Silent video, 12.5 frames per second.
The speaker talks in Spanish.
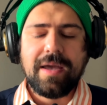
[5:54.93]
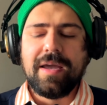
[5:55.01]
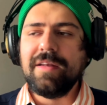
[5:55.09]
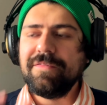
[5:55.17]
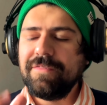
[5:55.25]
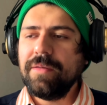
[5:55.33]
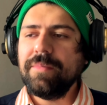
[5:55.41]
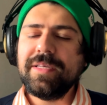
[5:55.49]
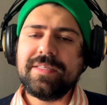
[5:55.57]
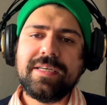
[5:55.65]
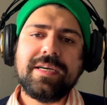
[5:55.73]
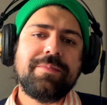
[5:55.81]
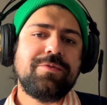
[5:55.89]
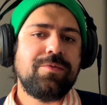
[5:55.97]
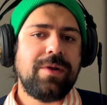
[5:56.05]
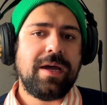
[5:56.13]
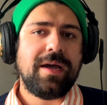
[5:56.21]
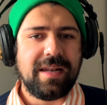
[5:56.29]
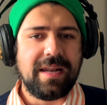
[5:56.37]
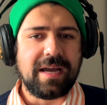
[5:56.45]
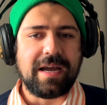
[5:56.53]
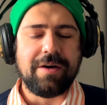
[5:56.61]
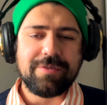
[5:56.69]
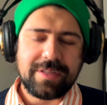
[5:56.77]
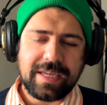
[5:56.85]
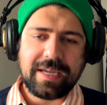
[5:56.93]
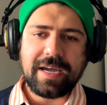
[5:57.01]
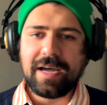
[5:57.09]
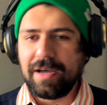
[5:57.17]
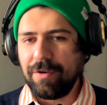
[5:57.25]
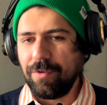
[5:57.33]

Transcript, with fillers: El filme sí captura la caótica,